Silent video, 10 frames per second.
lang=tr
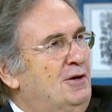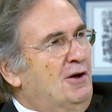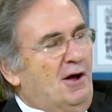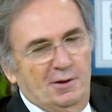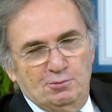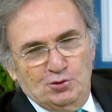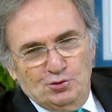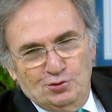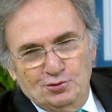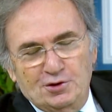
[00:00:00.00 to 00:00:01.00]
Halbuki
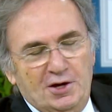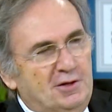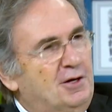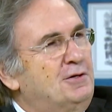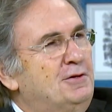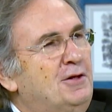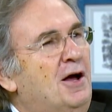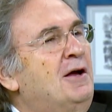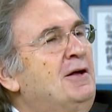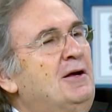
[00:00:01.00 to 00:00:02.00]
onun
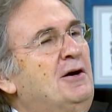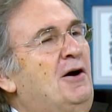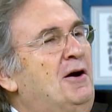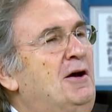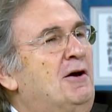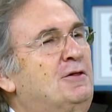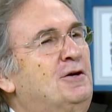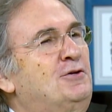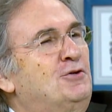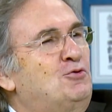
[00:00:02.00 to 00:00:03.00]
kenarında
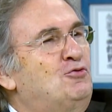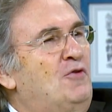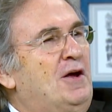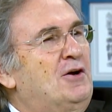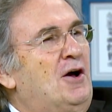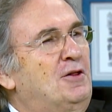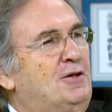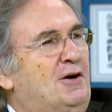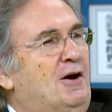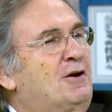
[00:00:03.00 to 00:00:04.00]
ayaklarını güvene
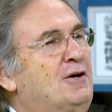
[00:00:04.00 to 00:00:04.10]
alarak